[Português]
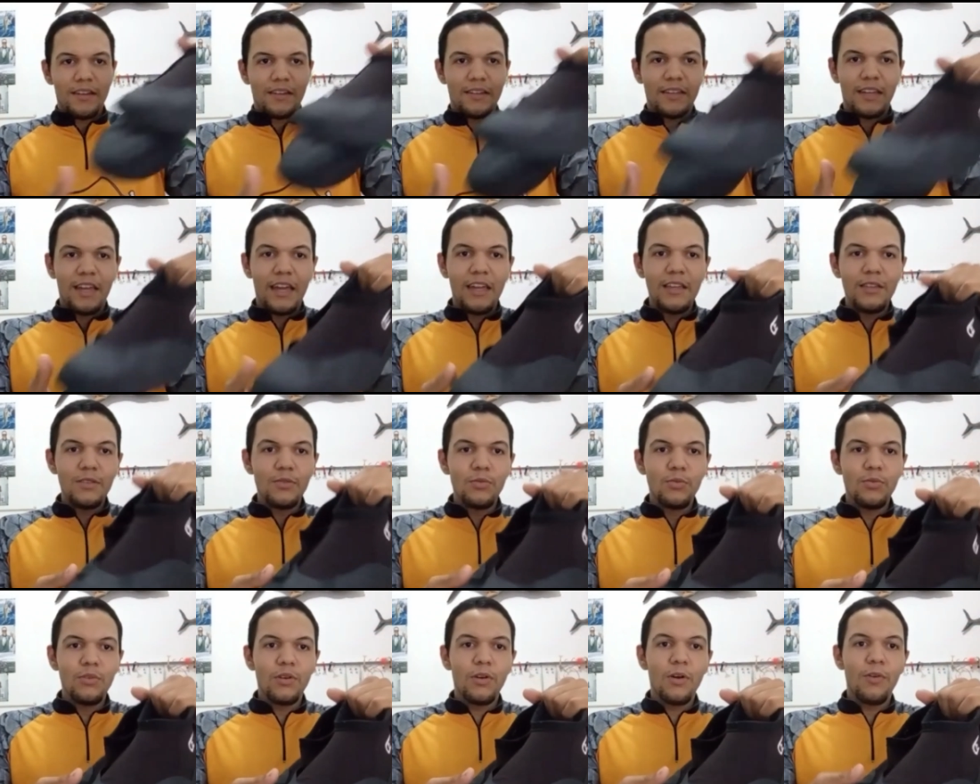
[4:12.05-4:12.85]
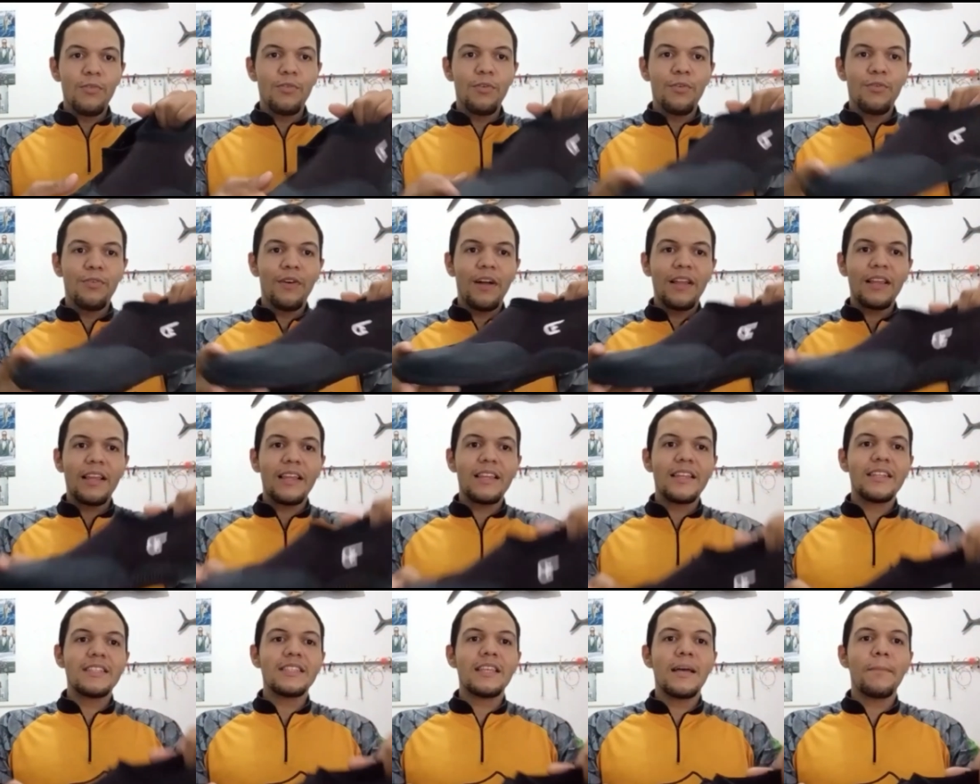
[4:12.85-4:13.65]
Quem nunca ouviu falar
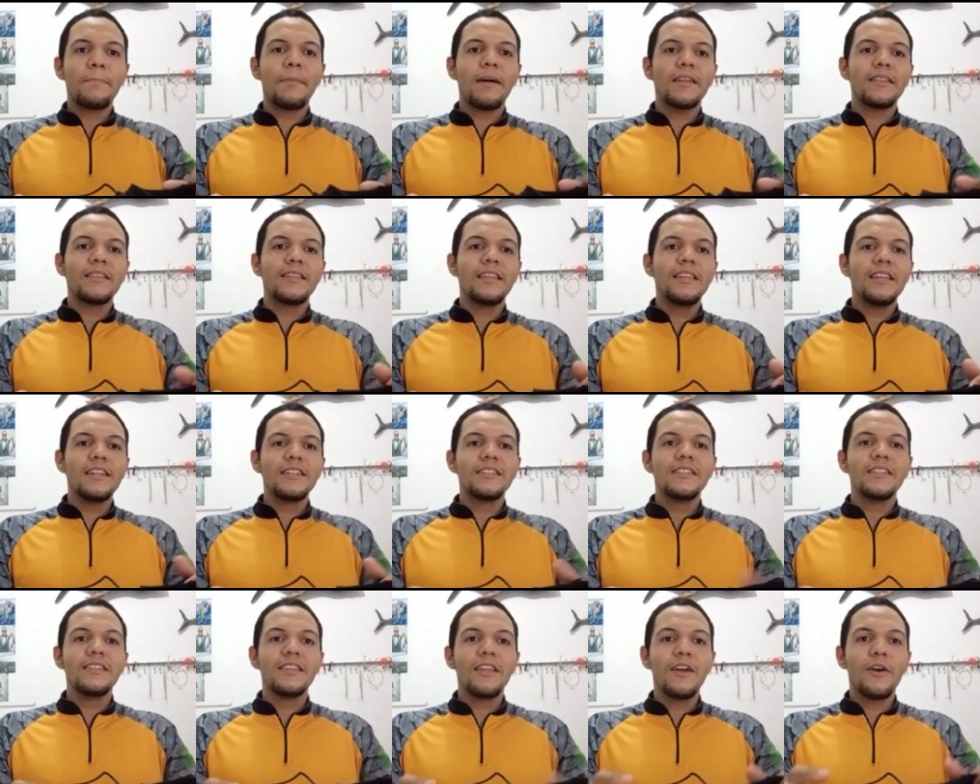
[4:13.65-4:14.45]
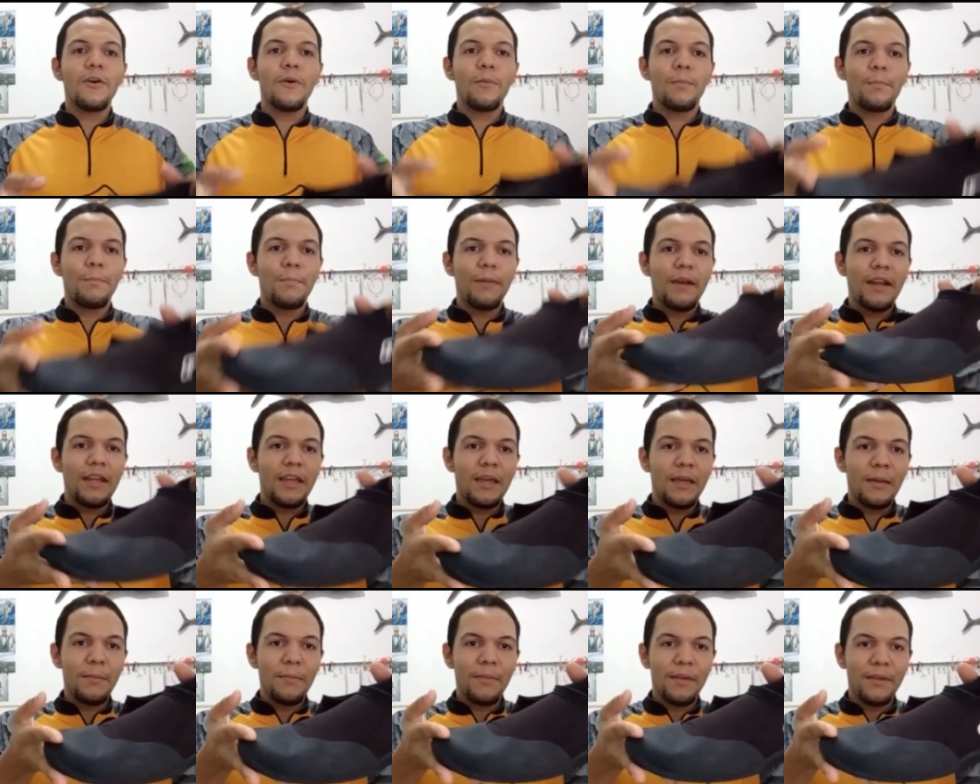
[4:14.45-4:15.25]
nas sapatilhas de
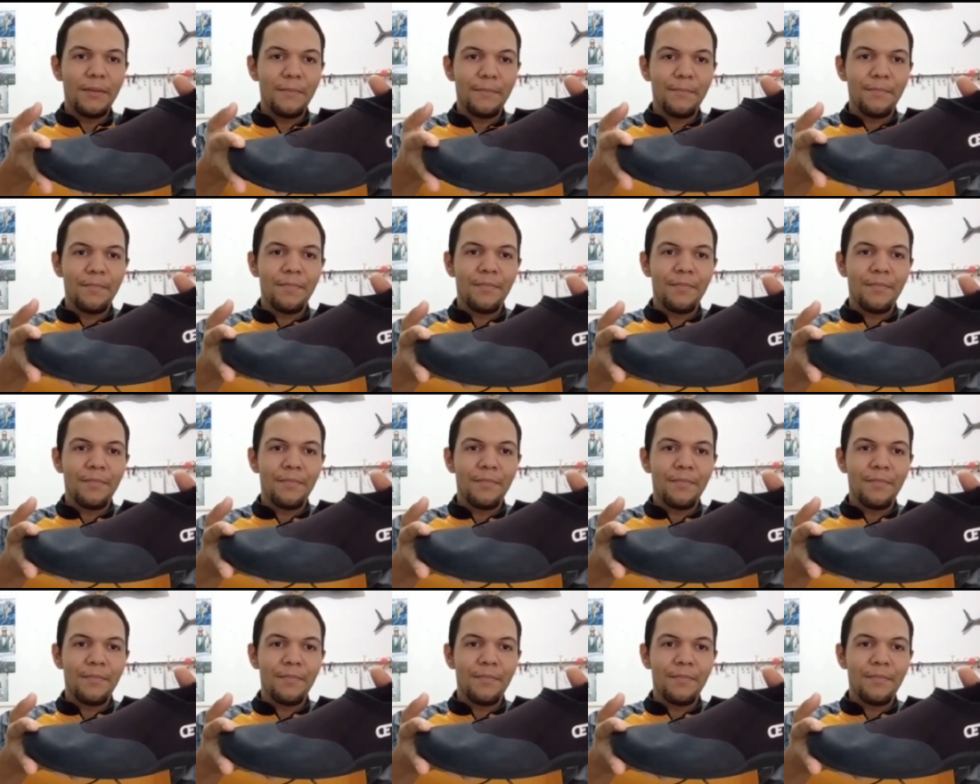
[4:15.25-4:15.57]
neoprene?